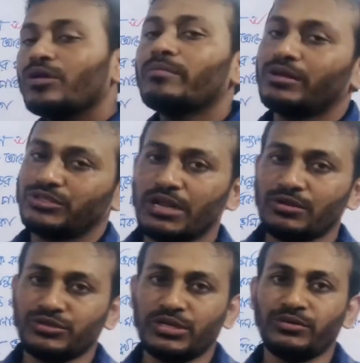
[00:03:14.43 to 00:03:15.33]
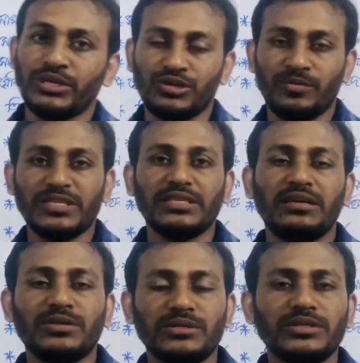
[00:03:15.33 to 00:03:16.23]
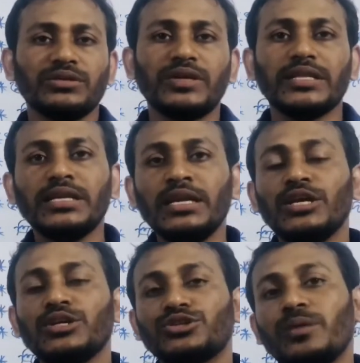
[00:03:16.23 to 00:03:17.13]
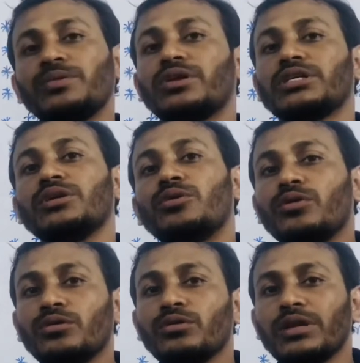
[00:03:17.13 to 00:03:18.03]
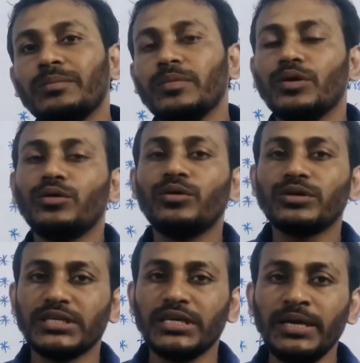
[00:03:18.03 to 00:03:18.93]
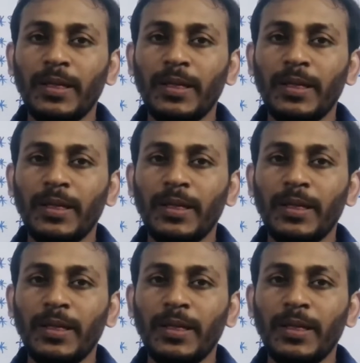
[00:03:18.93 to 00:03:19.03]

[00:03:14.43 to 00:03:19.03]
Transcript: মানুষের আলোচনা করে সমাজে যারা বসবাস করে এদের সব ধরনের সে হোক গরিব হোক সে